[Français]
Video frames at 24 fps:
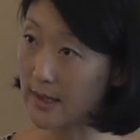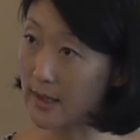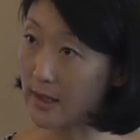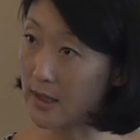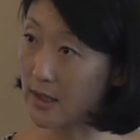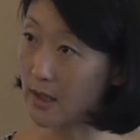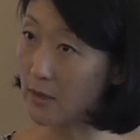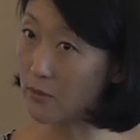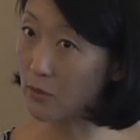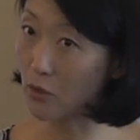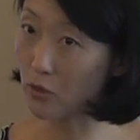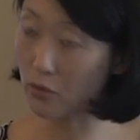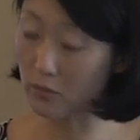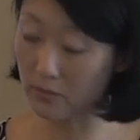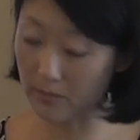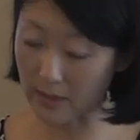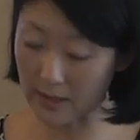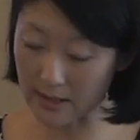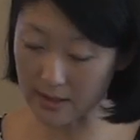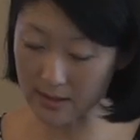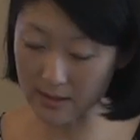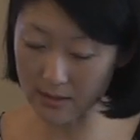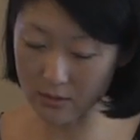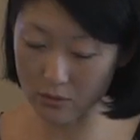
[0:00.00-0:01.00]
également une
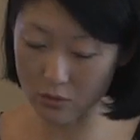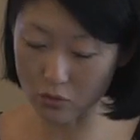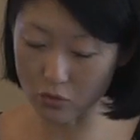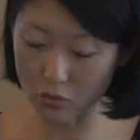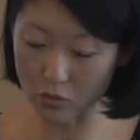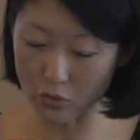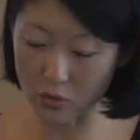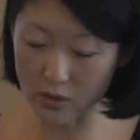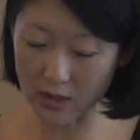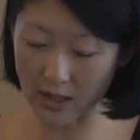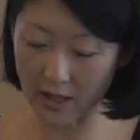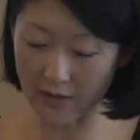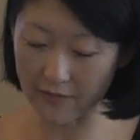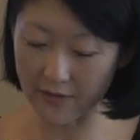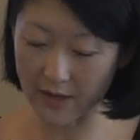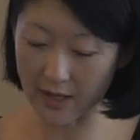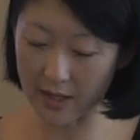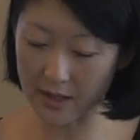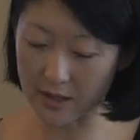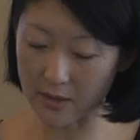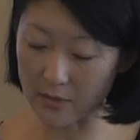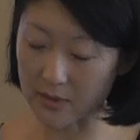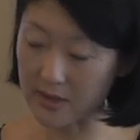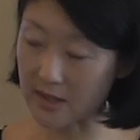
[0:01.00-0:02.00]
baisse du coût du
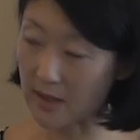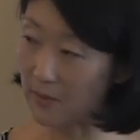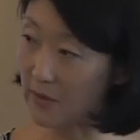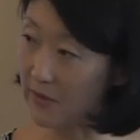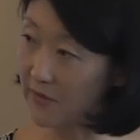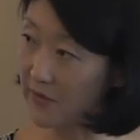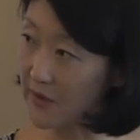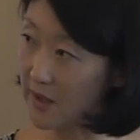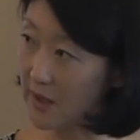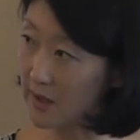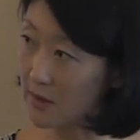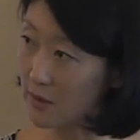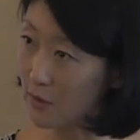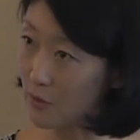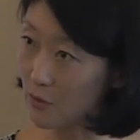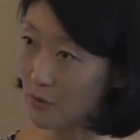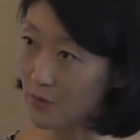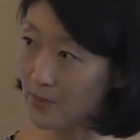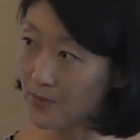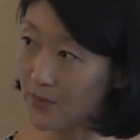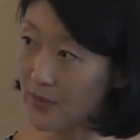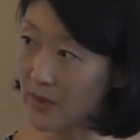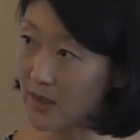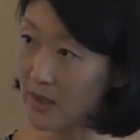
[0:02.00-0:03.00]
travail et une simplification